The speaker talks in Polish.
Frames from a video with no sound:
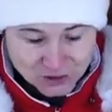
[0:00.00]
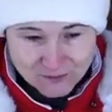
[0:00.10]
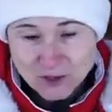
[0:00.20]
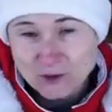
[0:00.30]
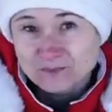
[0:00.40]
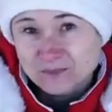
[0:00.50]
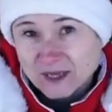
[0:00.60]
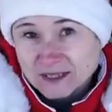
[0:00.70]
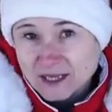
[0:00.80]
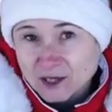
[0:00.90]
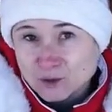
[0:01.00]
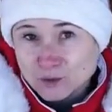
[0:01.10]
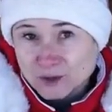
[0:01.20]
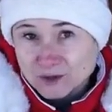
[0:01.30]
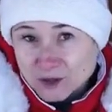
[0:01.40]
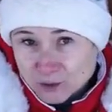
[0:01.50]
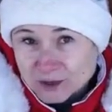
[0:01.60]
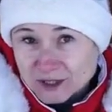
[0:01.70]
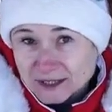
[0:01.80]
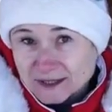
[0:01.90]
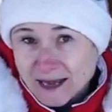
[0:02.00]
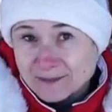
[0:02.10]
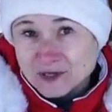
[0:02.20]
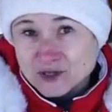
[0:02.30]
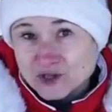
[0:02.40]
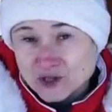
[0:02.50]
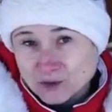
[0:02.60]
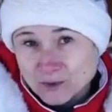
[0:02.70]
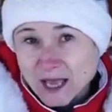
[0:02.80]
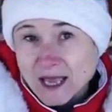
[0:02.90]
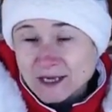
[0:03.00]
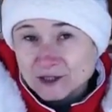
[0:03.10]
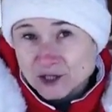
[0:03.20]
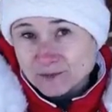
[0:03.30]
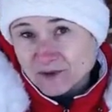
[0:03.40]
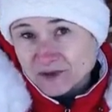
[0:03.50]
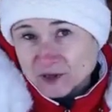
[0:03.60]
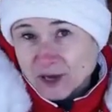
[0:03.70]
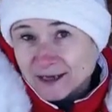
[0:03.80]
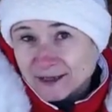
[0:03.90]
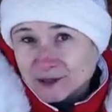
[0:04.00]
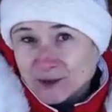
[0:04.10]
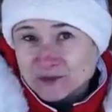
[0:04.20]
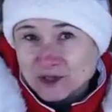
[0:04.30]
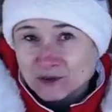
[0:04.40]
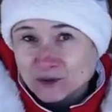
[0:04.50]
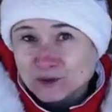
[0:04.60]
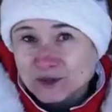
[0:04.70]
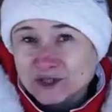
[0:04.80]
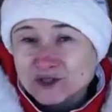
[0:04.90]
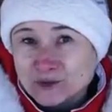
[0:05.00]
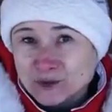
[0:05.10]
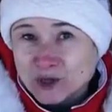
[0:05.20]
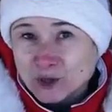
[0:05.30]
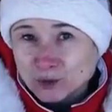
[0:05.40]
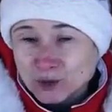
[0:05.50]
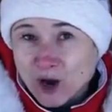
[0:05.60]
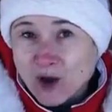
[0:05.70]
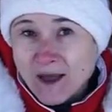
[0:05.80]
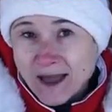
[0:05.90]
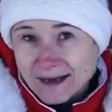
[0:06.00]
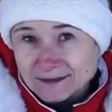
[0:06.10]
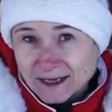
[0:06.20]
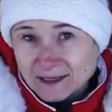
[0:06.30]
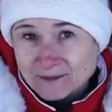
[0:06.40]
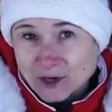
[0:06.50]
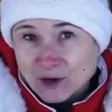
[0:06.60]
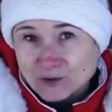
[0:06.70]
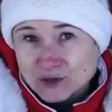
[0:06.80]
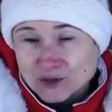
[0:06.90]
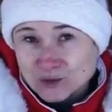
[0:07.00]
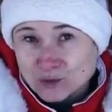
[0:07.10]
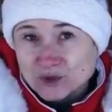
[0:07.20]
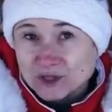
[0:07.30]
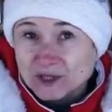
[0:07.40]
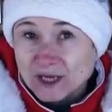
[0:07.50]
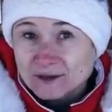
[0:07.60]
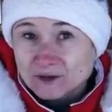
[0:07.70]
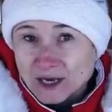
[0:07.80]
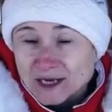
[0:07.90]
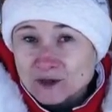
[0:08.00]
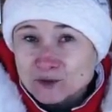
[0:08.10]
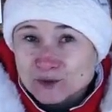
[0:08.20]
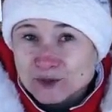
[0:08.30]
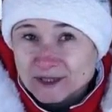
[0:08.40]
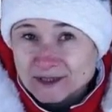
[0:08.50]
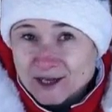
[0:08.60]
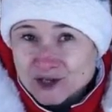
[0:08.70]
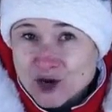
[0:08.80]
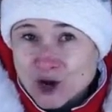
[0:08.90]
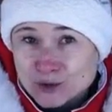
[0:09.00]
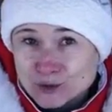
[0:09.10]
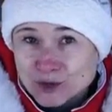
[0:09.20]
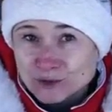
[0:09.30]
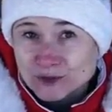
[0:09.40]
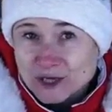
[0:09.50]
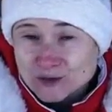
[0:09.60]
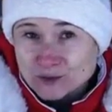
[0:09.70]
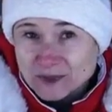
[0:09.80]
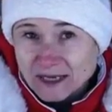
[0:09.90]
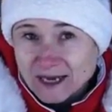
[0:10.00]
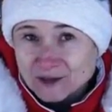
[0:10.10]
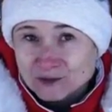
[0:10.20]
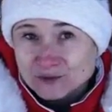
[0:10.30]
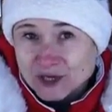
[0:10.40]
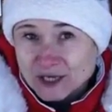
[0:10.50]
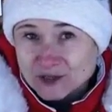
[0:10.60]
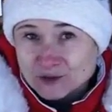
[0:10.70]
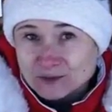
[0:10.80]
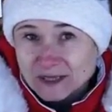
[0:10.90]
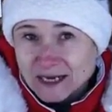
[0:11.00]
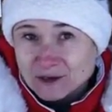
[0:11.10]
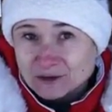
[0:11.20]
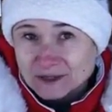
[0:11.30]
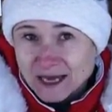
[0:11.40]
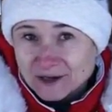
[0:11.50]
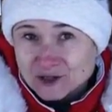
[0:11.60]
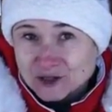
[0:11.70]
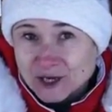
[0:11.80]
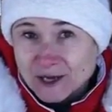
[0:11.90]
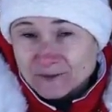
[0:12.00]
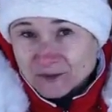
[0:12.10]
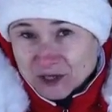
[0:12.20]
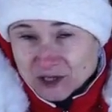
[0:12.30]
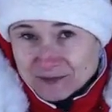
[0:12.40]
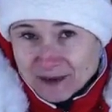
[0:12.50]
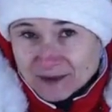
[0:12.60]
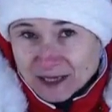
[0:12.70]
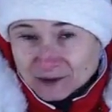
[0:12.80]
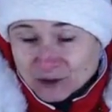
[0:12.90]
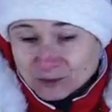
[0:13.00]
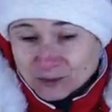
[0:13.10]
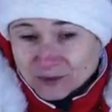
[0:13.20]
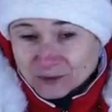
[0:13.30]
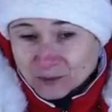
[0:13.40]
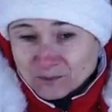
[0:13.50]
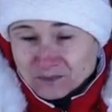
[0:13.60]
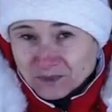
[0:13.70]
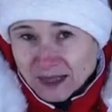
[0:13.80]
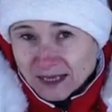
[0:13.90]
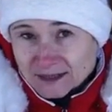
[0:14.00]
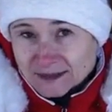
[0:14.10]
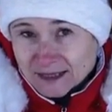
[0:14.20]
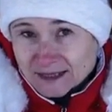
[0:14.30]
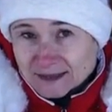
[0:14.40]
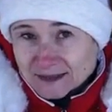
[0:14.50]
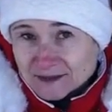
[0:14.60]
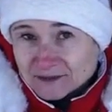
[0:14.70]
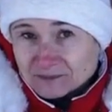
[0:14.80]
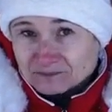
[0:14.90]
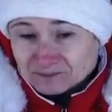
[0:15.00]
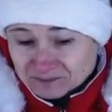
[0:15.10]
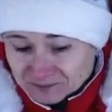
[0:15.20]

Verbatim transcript: zimno. I te króliki tam żyły. Ktoś powie, no ale dobrze, no króliki żyły krótko, a teraz mogą żyć dłużej. No ale ludzie też chorują, też umierają, dzieci umierają, starsi, też nie mamy na to wpływu. I teraz nie wiem,